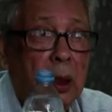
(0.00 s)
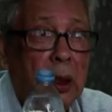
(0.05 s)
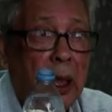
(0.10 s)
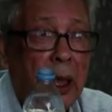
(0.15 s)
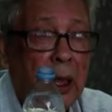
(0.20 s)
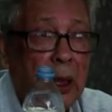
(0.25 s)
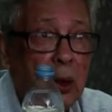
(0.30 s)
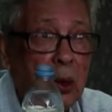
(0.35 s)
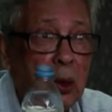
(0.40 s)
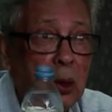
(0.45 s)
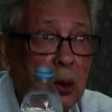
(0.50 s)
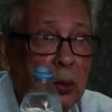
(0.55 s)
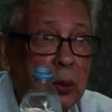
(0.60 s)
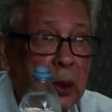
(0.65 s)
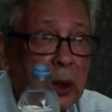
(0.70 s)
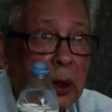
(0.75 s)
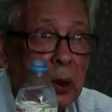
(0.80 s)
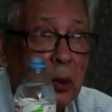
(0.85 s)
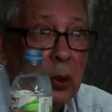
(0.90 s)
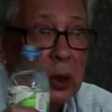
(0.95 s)
কাল হলো
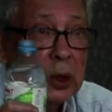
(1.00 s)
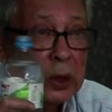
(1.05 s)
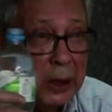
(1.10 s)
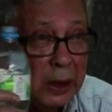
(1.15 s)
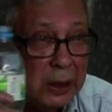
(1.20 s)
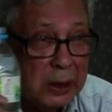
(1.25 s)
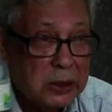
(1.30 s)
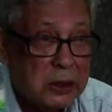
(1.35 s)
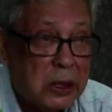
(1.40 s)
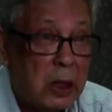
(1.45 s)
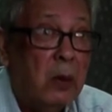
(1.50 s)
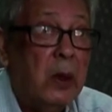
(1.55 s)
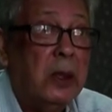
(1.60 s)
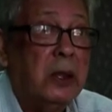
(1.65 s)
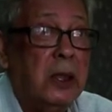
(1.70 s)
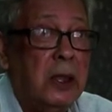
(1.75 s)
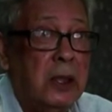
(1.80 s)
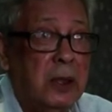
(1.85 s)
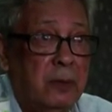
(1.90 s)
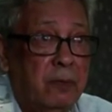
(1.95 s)
মানে ওইখানে
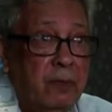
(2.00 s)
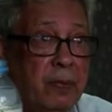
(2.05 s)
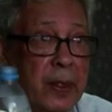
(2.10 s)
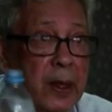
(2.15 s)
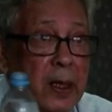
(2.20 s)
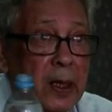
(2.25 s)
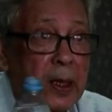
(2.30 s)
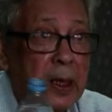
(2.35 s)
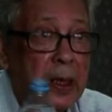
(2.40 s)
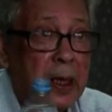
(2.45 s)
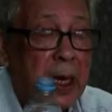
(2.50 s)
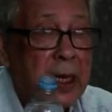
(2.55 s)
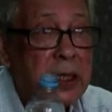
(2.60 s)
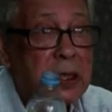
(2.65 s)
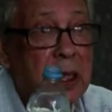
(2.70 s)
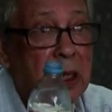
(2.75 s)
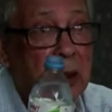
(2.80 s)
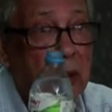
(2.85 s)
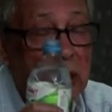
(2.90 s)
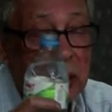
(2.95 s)
যাওয়াটাই
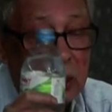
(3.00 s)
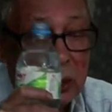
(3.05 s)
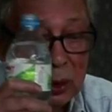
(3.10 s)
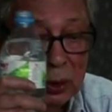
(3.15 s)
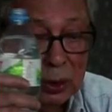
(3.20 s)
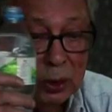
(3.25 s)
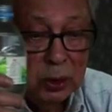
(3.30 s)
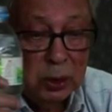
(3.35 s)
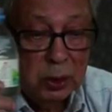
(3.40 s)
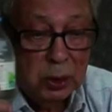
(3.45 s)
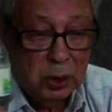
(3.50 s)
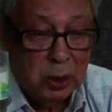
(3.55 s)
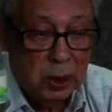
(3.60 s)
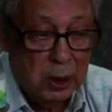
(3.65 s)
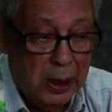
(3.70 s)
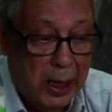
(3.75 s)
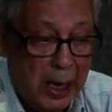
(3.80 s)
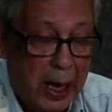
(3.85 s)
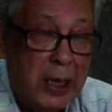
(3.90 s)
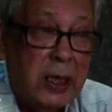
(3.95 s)
এইটা হলো
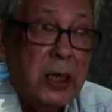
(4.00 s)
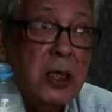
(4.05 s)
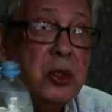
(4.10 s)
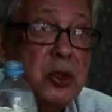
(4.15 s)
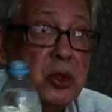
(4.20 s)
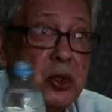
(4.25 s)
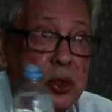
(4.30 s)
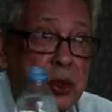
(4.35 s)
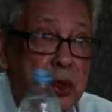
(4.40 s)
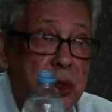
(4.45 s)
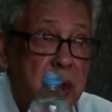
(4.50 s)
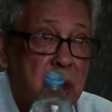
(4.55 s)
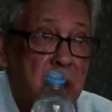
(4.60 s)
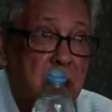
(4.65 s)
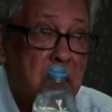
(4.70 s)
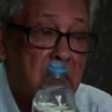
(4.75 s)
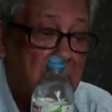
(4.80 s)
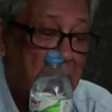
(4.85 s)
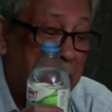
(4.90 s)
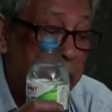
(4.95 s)
অ্যারেঞ্জড
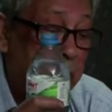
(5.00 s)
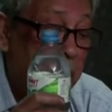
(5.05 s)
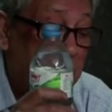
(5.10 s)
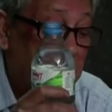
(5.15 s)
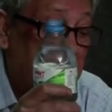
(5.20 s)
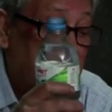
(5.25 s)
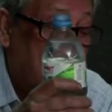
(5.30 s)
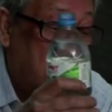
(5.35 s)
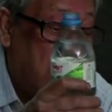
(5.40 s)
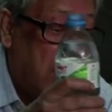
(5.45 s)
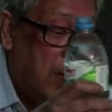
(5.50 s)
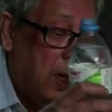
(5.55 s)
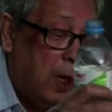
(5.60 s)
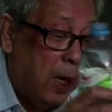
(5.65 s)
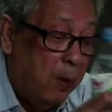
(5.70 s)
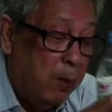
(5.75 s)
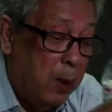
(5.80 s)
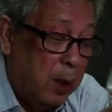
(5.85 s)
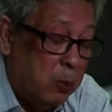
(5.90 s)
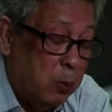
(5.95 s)
এবং
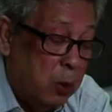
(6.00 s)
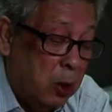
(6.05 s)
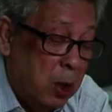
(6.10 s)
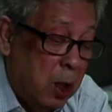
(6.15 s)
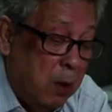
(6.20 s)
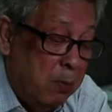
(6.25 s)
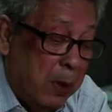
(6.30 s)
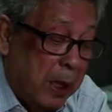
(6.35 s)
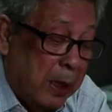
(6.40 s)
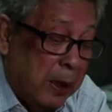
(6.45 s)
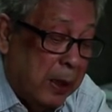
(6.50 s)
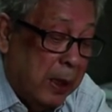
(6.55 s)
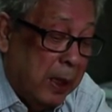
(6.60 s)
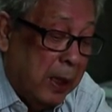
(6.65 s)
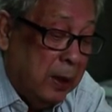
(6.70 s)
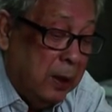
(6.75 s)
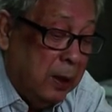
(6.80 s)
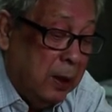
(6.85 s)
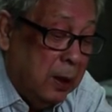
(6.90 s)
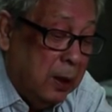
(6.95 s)
আমার মনে হয়
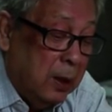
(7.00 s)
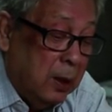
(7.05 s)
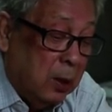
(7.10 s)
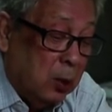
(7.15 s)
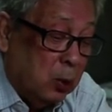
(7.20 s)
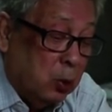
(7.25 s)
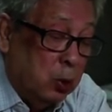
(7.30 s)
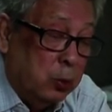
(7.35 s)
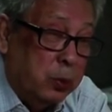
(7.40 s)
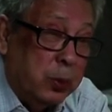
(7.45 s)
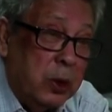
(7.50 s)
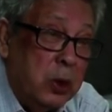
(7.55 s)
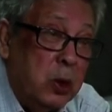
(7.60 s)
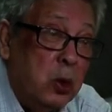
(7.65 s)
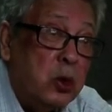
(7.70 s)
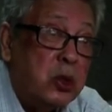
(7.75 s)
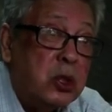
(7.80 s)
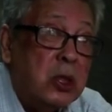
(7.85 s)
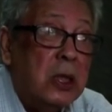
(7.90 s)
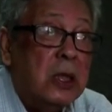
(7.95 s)
মান্নান খুব
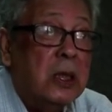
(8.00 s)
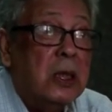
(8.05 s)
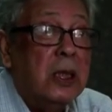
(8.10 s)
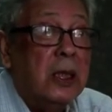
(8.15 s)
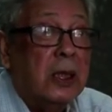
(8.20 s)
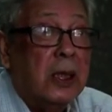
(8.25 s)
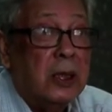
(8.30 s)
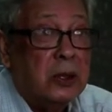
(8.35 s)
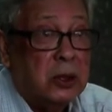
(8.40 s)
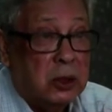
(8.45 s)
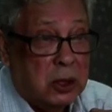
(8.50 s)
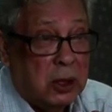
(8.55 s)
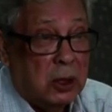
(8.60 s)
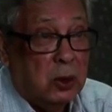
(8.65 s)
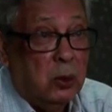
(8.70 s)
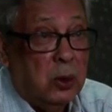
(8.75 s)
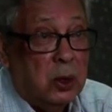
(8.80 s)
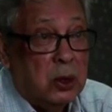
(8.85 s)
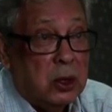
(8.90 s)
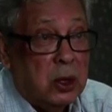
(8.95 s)
ইনোসেন্টলি কাজটা
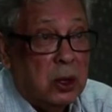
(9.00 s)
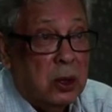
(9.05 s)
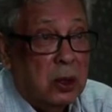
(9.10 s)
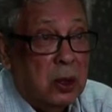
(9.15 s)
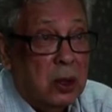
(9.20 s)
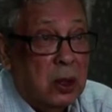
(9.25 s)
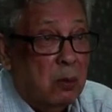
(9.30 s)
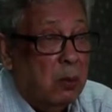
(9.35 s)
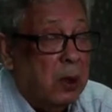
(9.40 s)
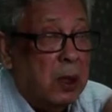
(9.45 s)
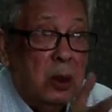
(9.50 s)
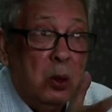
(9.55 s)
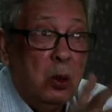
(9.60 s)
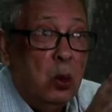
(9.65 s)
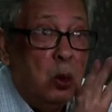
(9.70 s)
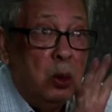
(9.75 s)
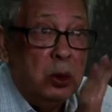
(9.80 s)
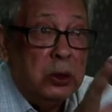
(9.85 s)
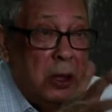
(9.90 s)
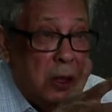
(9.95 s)
করেছে মানে
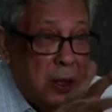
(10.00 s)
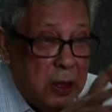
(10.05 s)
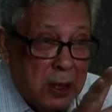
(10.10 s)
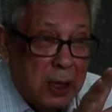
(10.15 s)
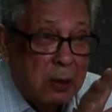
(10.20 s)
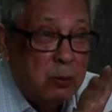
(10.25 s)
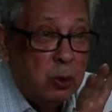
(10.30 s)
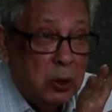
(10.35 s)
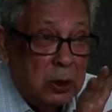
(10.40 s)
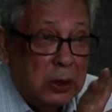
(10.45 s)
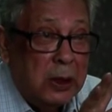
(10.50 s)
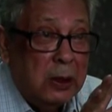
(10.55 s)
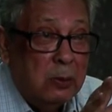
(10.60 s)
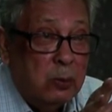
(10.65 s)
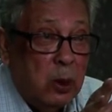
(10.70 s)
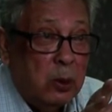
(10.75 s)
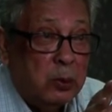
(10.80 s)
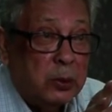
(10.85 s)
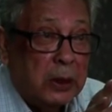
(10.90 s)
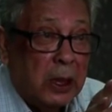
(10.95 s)
ও যে এটার মধ্যে
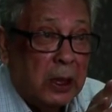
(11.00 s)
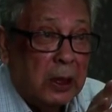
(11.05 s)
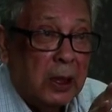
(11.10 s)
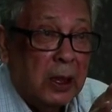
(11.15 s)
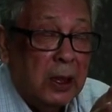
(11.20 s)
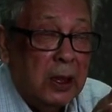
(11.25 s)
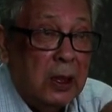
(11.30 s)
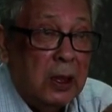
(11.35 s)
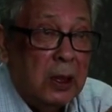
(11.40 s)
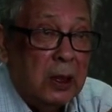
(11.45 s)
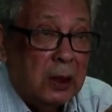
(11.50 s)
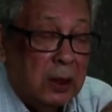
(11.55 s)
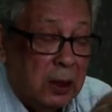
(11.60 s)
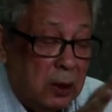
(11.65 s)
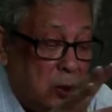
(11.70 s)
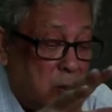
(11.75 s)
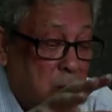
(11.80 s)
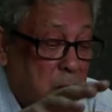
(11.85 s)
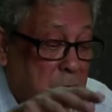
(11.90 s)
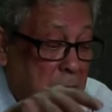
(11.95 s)
ইনভলভ তা না
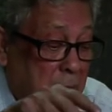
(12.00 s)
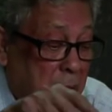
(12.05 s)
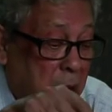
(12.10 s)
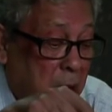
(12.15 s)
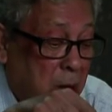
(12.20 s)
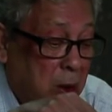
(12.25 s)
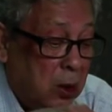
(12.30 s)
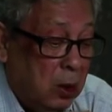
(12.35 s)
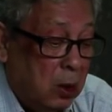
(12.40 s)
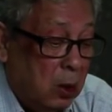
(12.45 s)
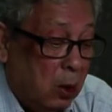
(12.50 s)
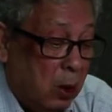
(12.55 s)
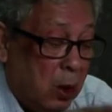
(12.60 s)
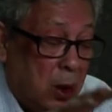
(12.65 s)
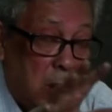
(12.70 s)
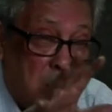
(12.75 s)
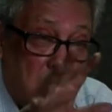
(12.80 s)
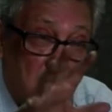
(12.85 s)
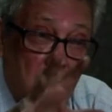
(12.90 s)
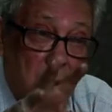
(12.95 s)
কিন্তু সে
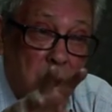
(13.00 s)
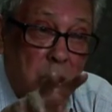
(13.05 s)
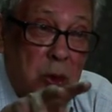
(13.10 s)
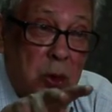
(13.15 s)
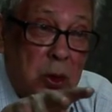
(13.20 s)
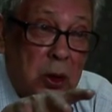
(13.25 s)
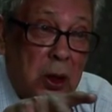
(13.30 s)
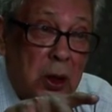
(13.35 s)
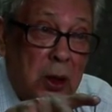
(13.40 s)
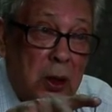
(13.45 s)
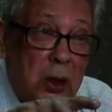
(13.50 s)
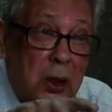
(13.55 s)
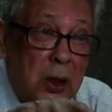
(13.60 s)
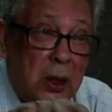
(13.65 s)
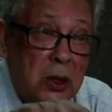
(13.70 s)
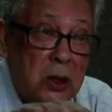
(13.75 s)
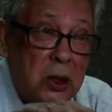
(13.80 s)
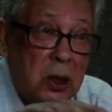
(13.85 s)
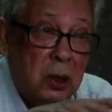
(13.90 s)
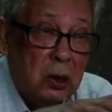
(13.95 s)
অনেক লোকজনকে
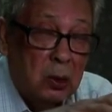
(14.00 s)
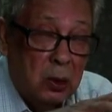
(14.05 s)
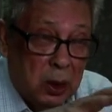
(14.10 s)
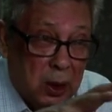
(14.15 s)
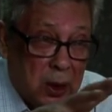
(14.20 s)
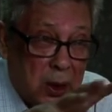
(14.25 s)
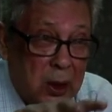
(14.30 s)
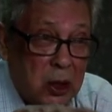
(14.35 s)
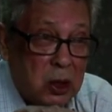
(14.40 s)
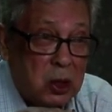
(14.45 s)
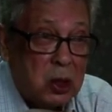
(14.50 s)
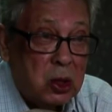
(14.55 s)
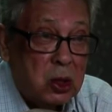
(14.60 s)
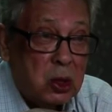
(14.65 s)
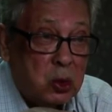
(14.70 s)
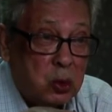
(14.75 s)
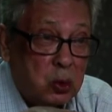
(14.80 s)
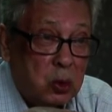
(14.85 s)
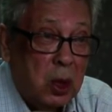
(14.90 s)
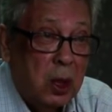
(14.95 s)
ডেকেছে অনেকে এসেছে
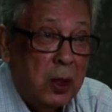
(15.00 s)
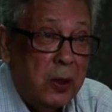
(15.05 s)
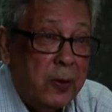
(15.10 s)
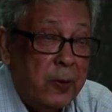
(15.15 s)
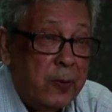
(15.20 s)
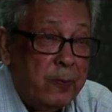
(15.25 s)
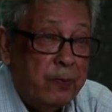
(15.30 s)
শুনে